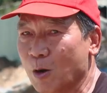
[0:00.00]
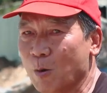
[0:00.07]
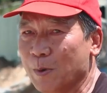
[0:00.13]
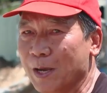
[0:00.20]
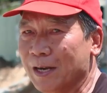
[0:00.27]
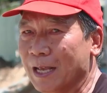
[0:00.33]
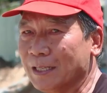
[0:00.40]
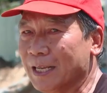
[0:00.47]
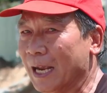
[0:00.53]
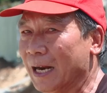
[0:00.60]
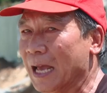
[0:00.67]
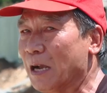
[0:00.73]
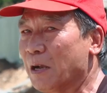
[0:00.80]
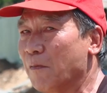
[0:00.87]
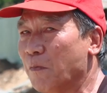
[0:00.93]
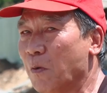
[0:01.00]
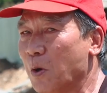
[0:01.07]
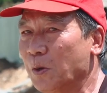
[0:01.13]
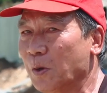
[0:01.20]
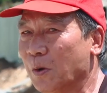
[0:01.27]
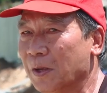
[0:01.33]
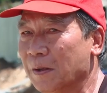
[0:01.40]
hôm nay đã giải đã cấp
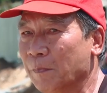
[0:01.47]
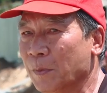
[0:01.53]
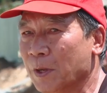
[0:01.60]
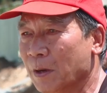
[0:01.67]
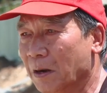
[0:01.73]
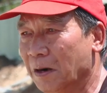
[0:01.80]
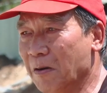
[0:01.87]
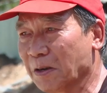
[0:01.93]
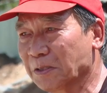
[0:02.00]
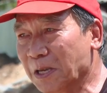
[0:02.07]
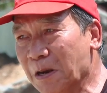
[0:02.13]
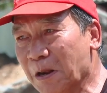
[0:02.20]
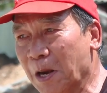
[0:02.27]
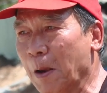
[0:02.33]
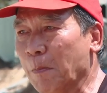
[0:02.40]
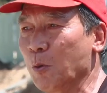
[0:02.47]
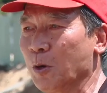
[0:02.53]
phối rồi. Đường rất là đẹp